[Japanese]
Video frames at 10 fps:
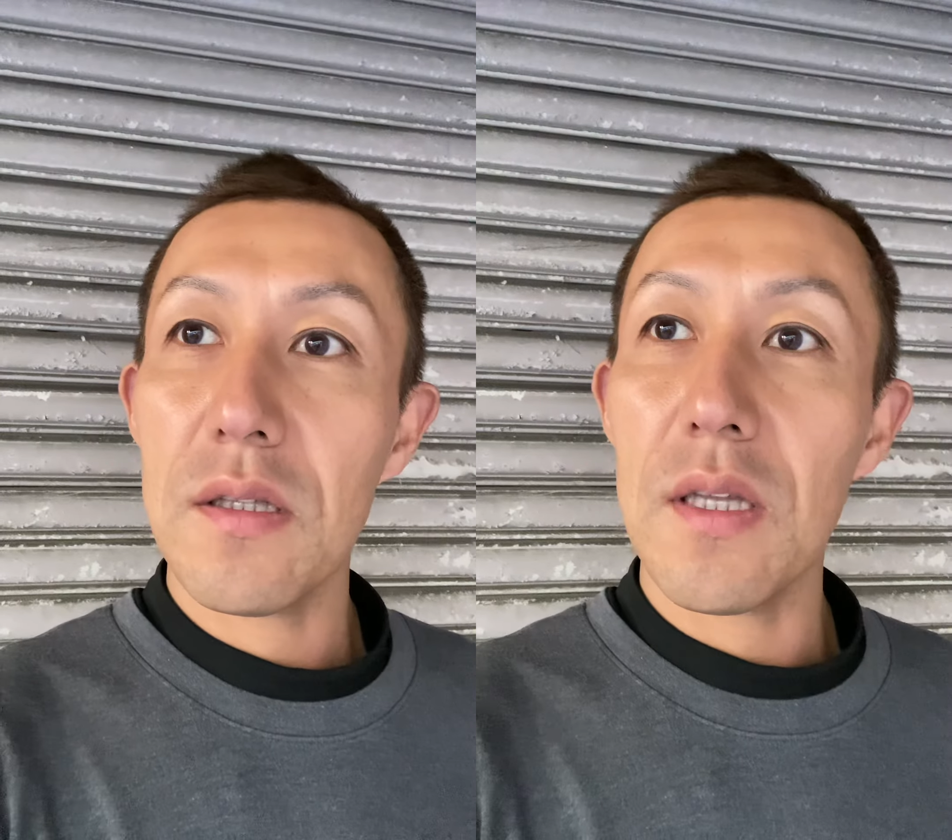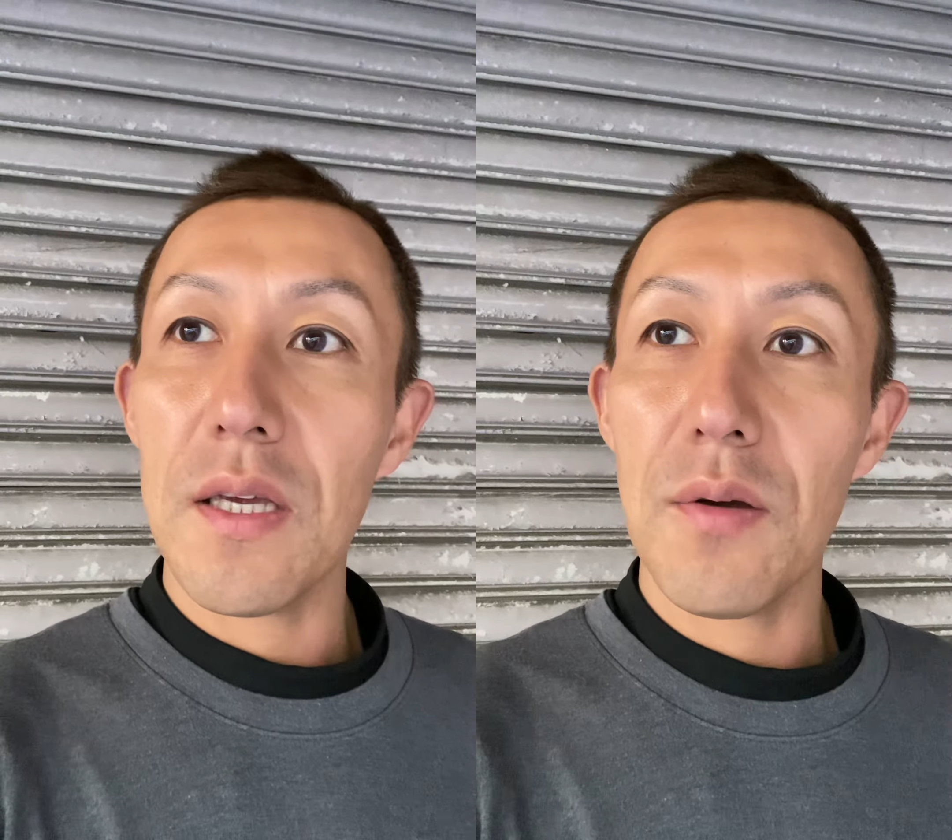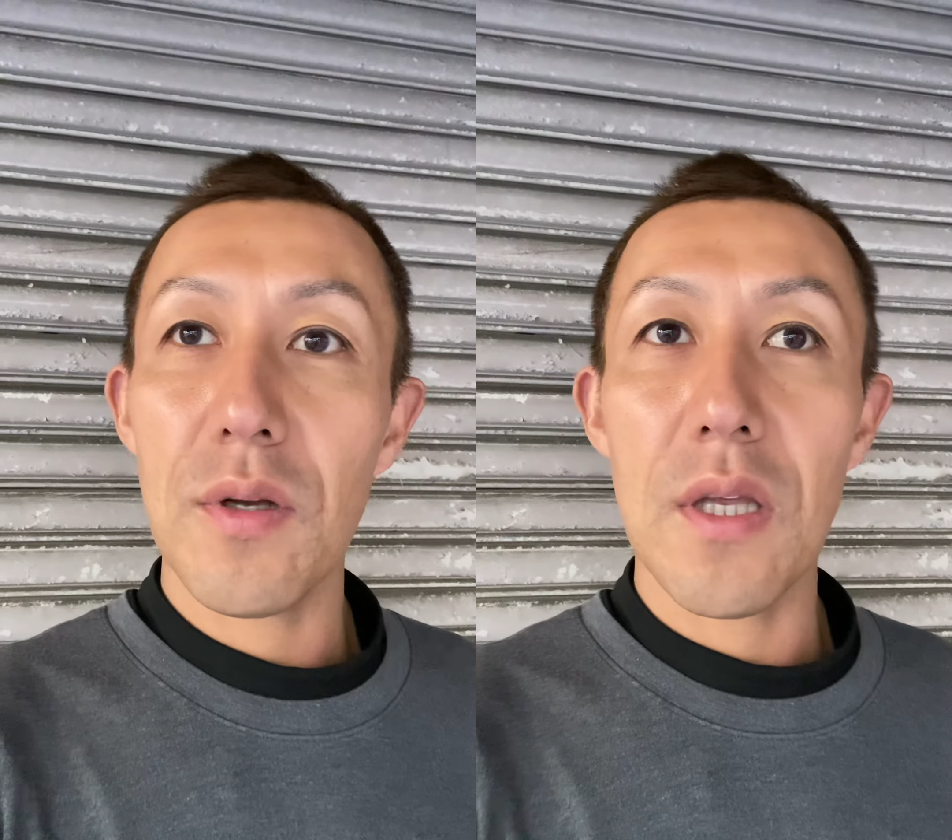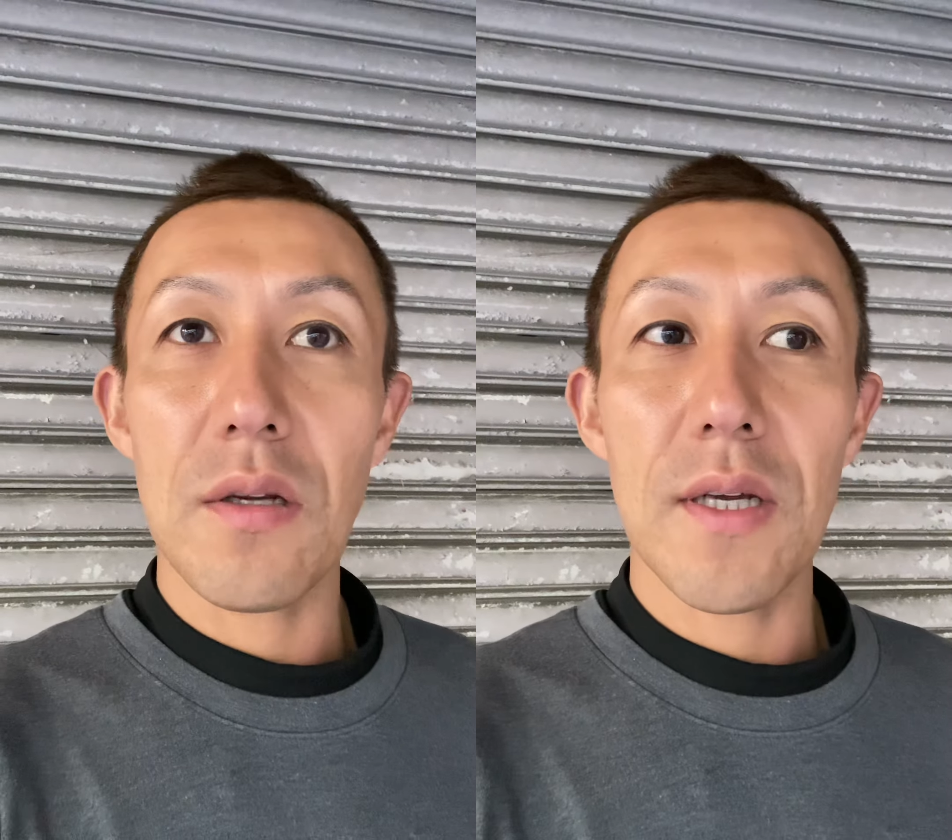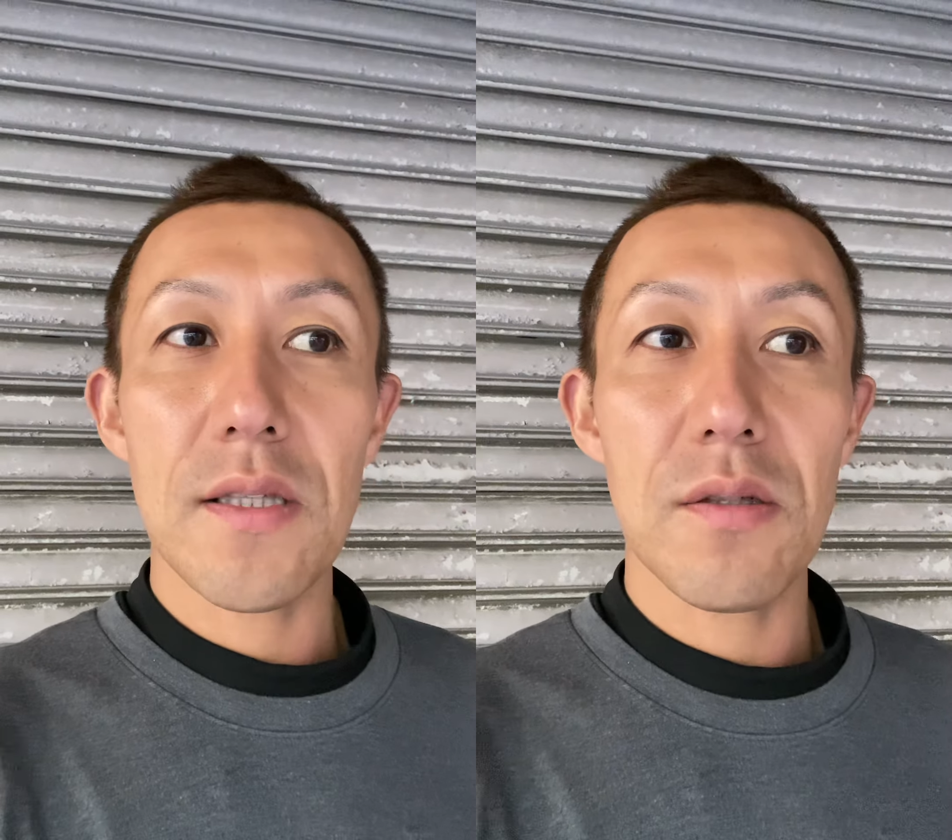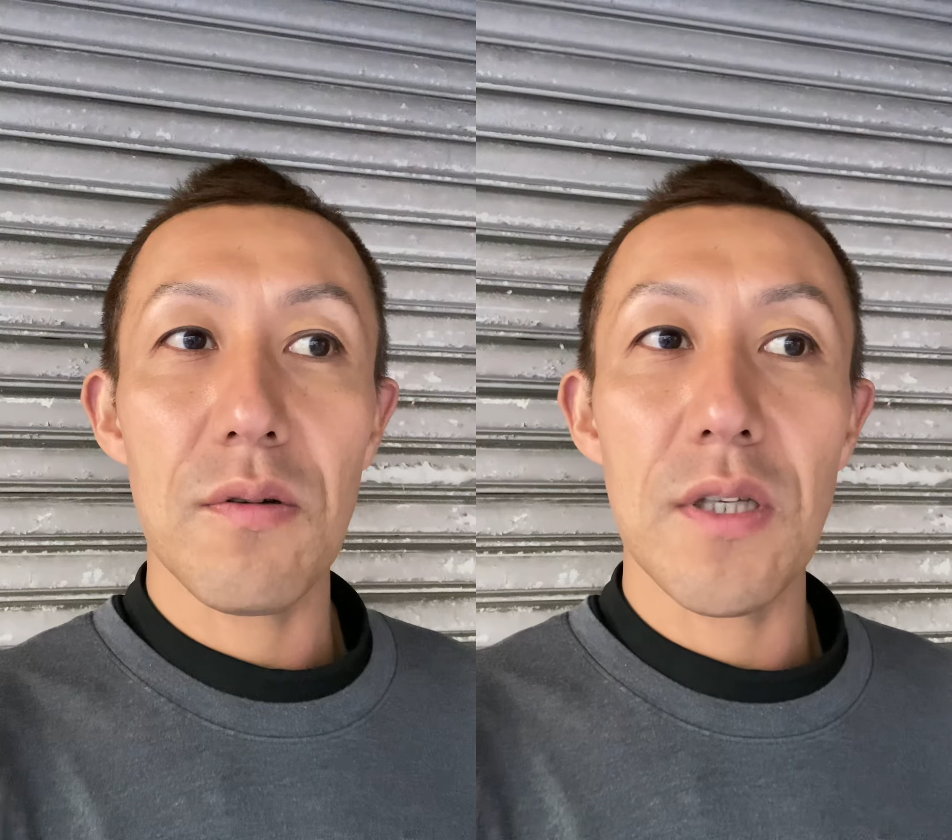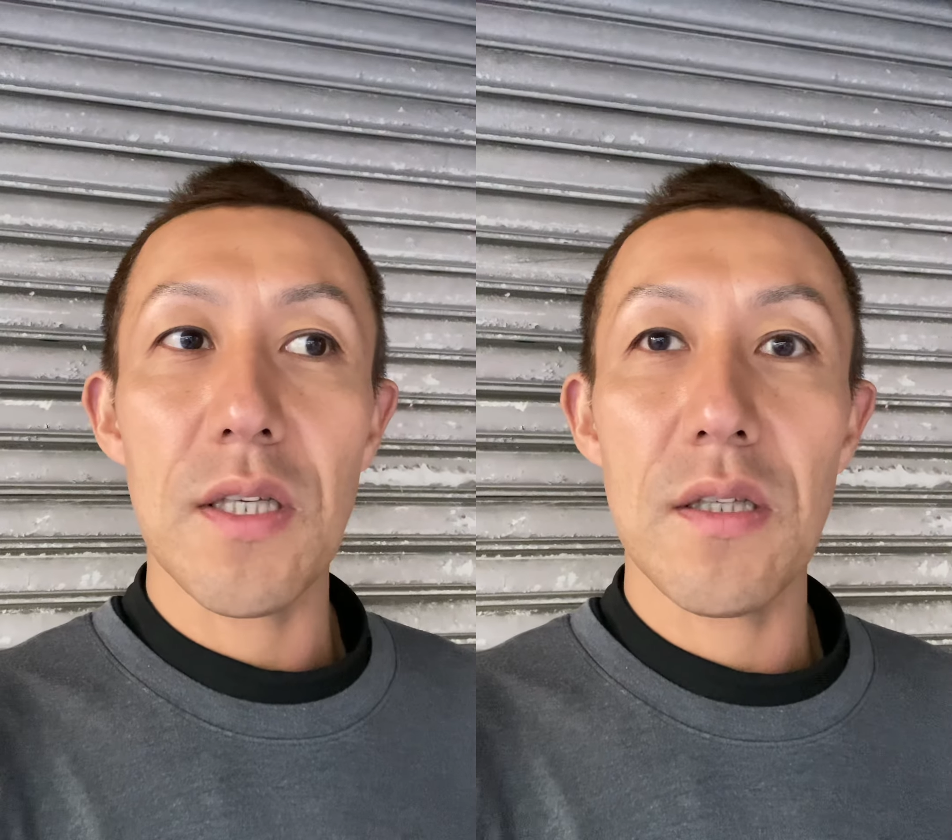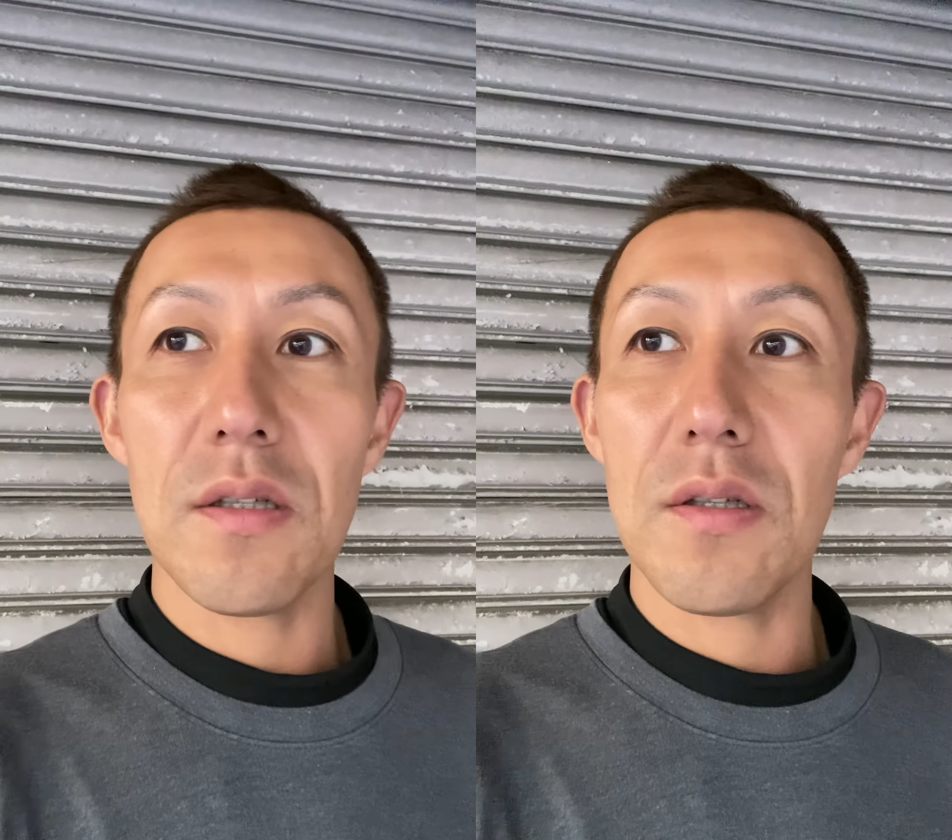でよれてるやつの
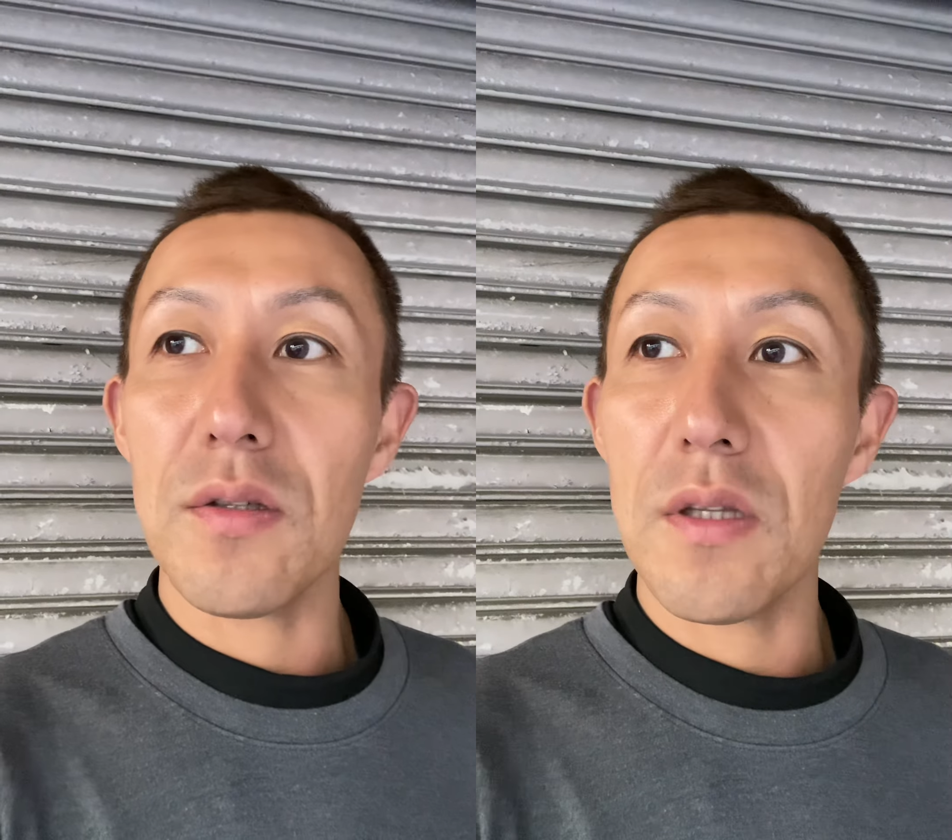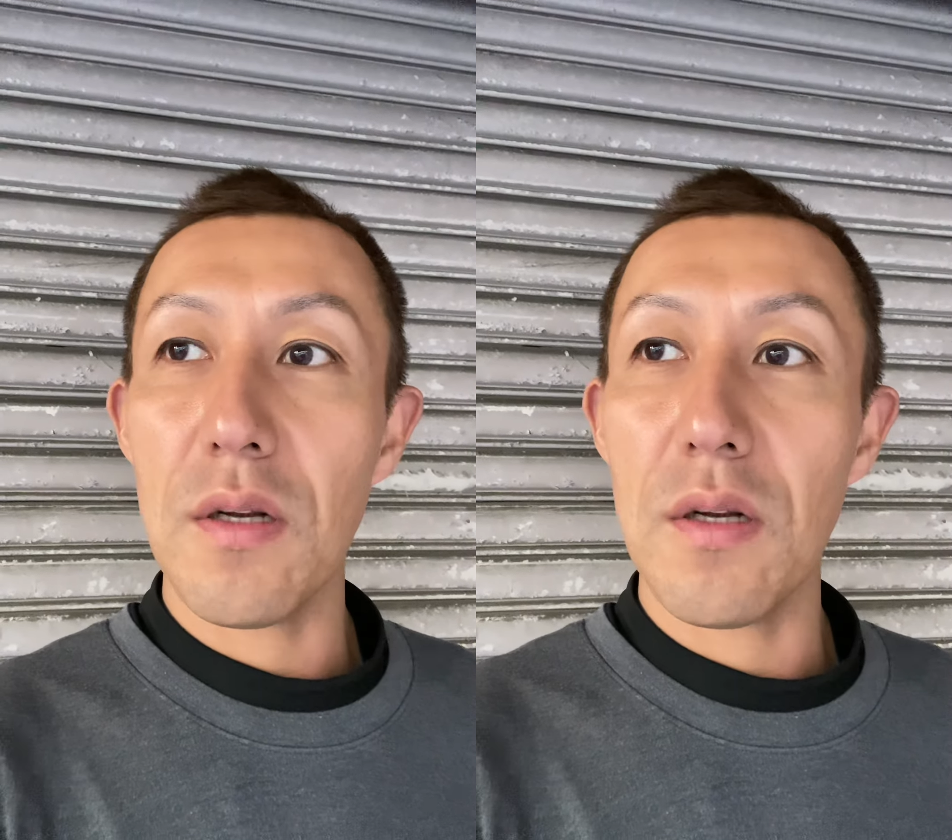言って